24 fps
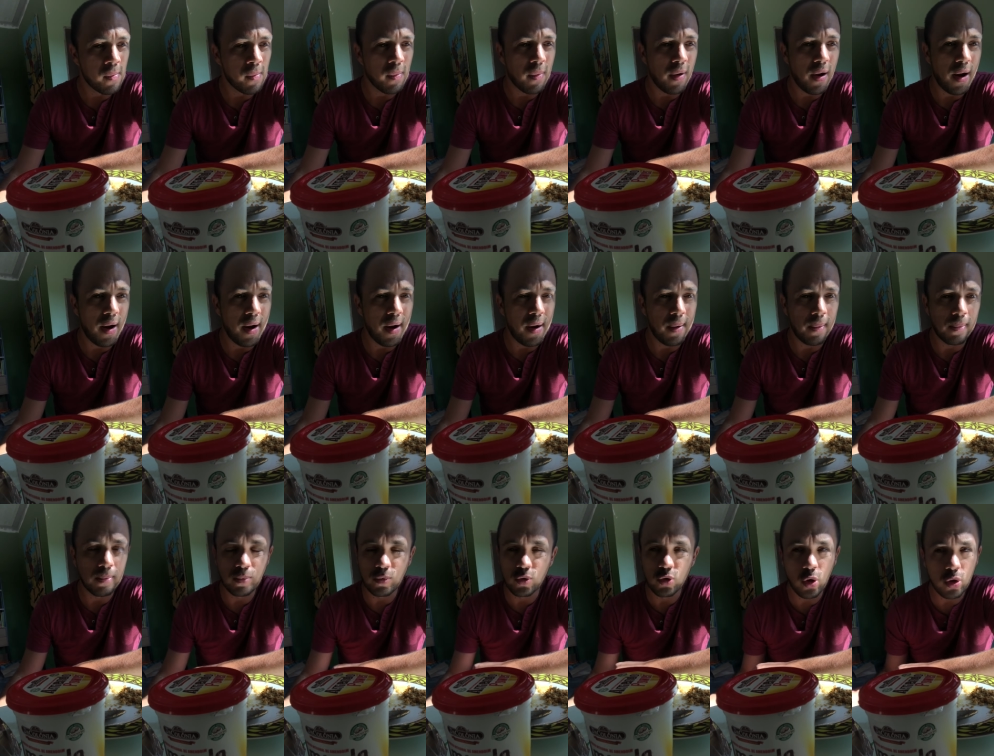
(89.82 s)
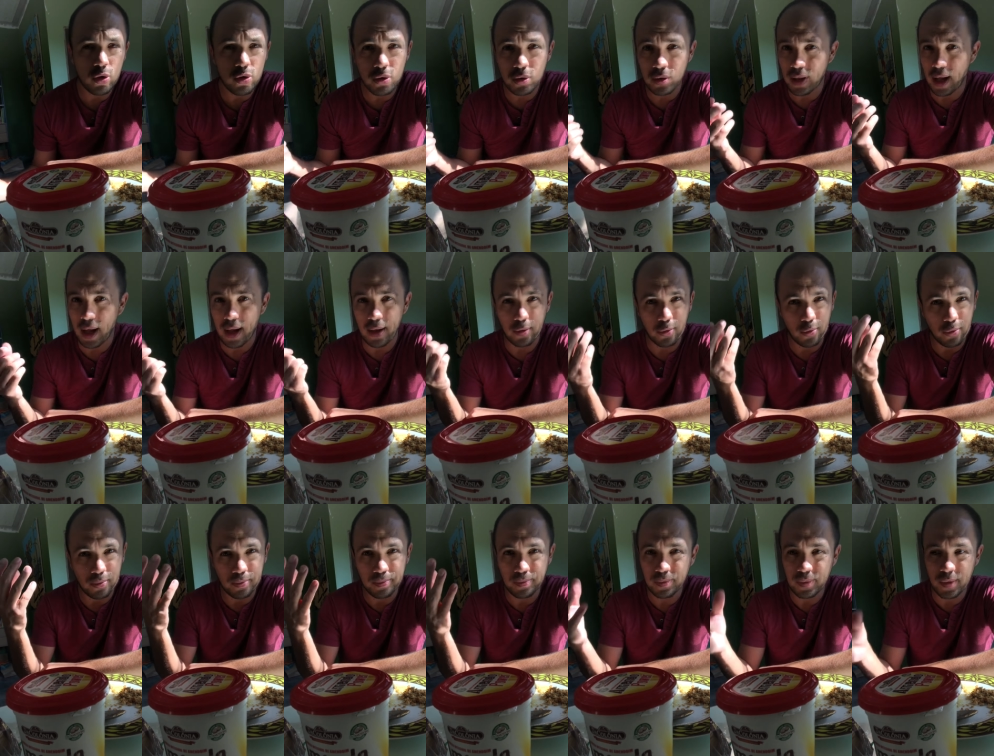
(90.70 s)
É, nosso
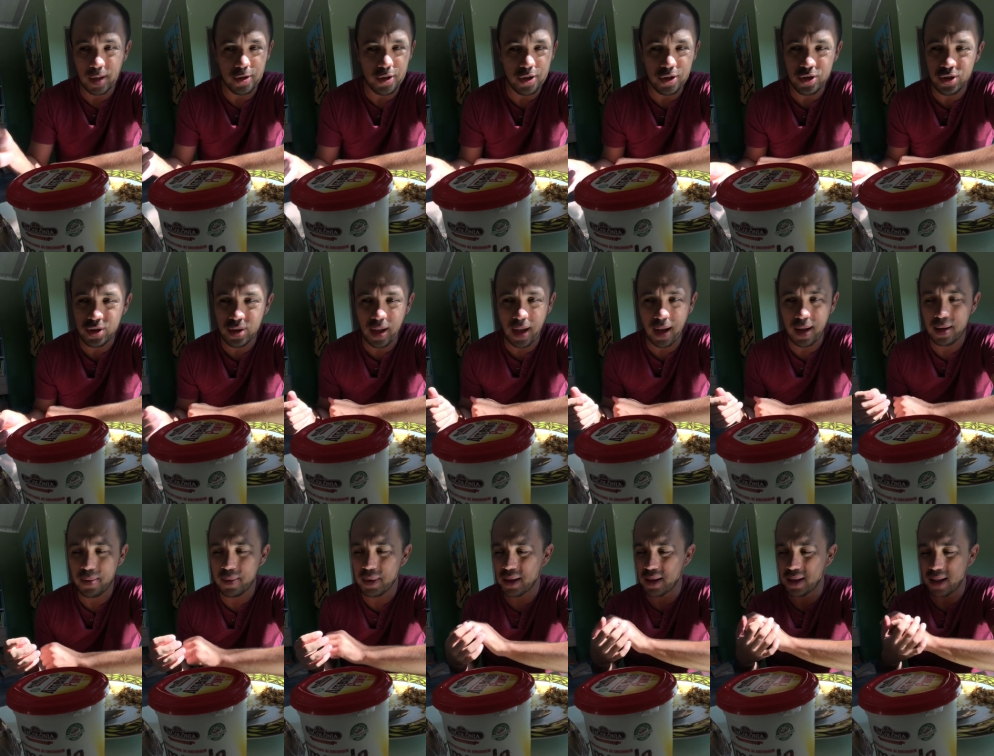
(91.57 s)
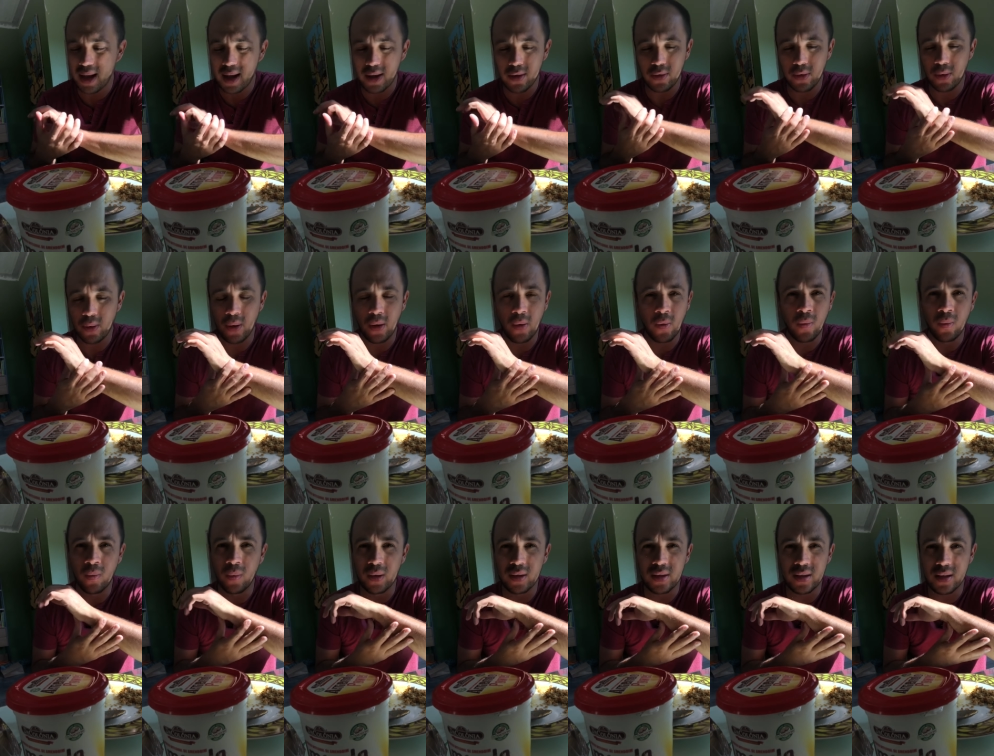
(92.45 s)
tato, a gente está limitado, é, é
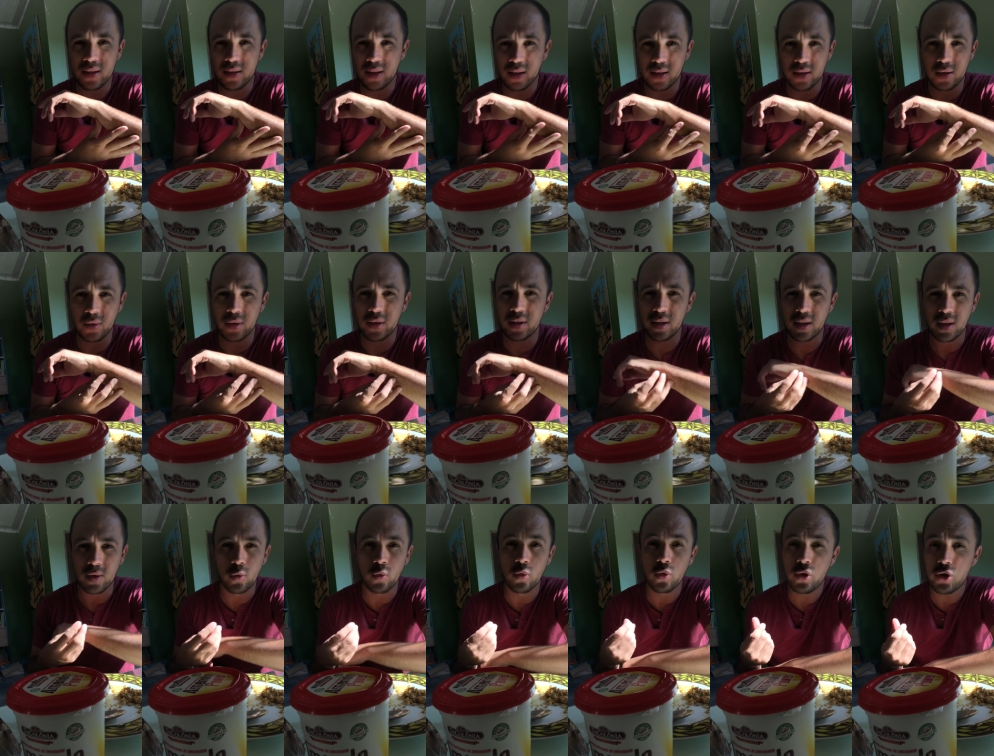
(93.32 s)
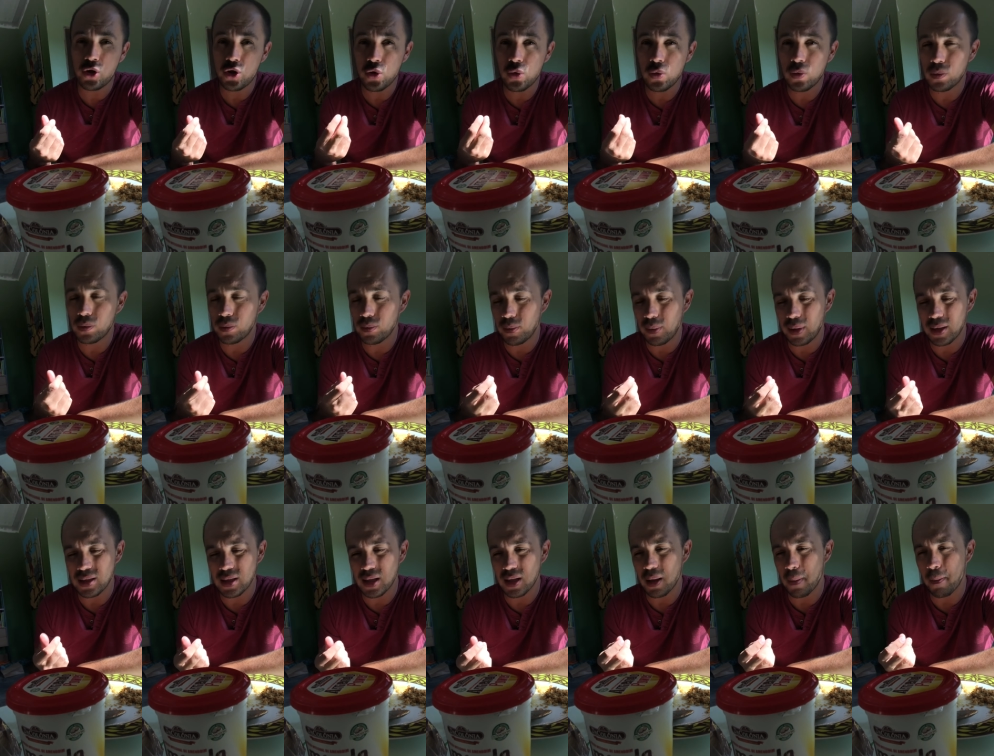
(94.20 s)
uma sensação assim útil,
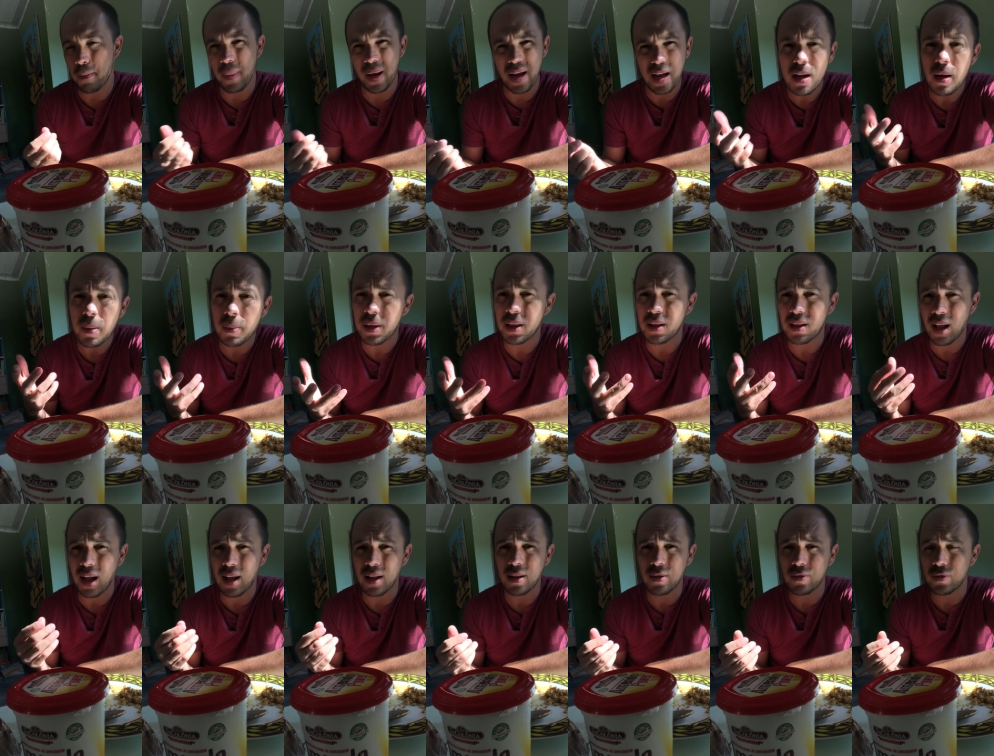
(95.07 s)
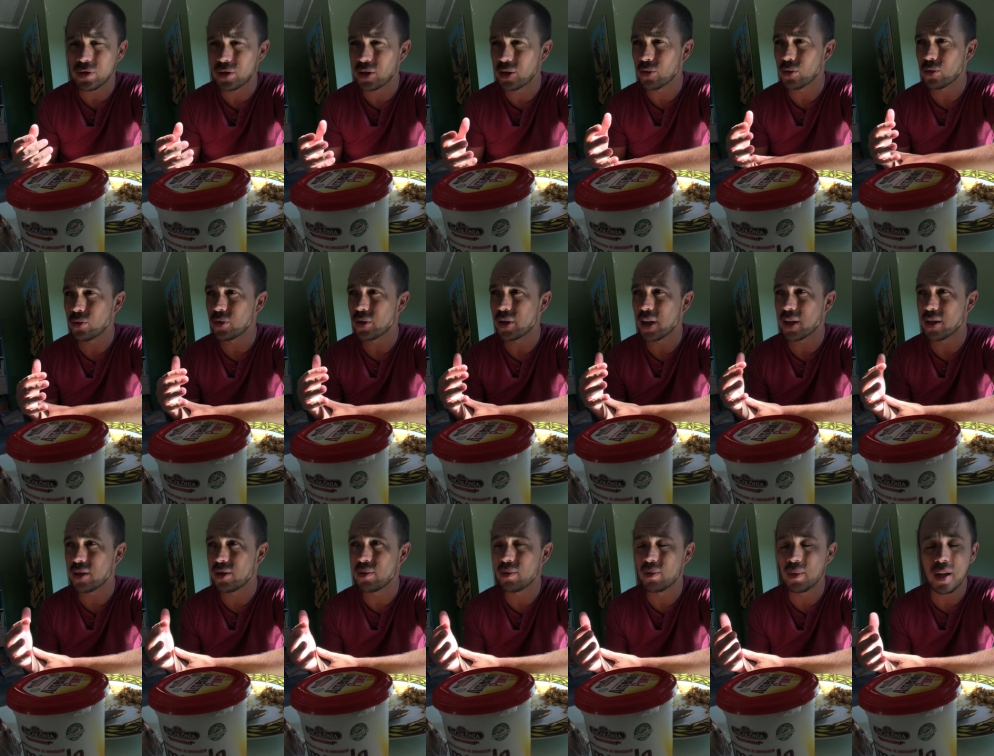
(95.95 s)
mas ela é bem limitada, você não
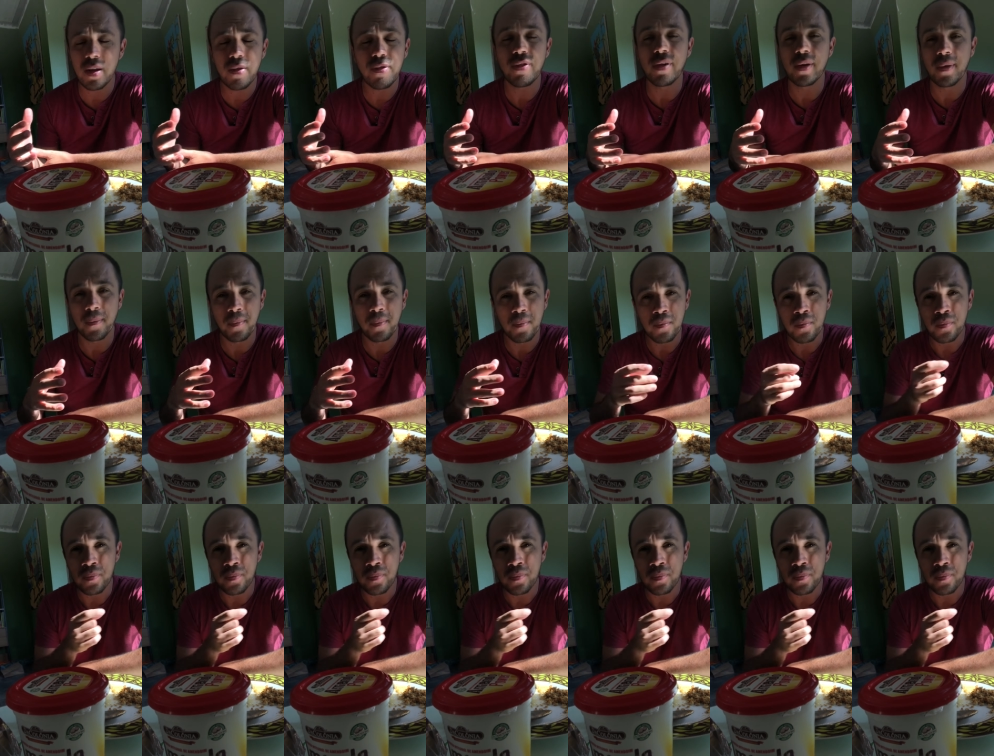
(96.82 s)
consegue. Enfim,